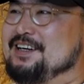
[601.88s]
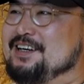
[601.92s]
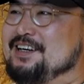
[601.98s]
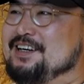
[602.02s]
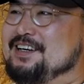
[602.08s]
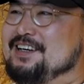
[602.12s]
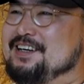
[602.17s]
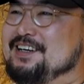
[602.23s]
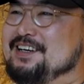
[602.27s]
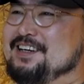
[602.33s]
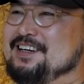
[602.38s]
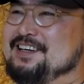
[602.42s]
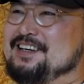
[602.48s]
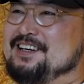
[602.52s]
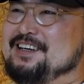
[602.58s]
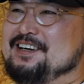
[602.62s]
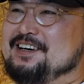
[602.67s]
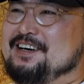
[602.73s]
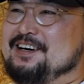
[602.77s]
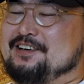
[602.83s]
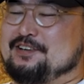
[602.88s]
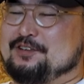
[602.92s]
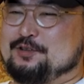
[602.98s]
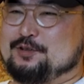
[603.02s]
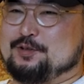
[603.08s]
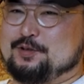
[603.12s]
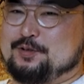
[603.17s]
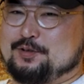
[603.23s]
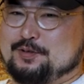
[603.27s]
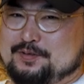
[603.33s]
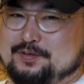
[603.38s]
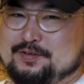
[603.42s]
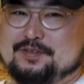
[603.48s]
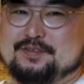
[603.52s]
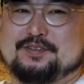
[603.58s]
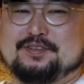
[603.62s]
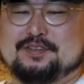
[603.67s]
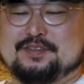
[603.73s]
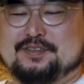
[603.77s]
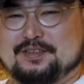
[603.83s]
手放しちゃったんですねあの
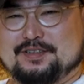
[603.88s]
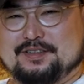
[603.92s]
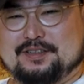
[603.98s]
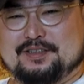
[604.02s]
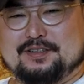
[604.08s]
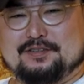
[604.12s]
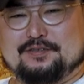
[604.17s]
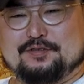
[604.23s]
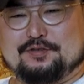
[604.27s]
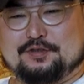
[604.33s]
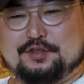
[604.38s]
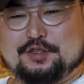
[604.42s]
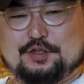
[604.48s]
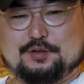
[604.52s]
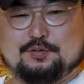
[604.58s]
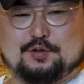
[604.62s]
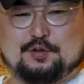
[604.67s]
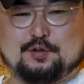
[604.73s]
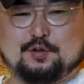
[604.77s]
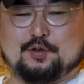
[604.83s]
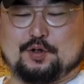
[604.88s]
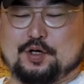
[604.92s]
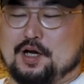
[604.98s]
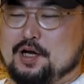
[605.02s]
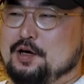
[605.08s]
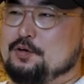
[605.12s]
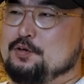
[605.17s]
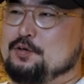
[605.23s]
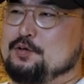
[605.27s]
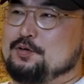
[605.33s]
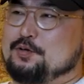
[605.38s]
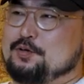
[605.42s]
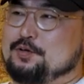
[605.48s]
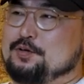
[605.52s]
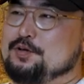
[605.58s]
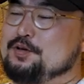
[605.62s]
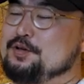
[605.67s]
スチームローラーを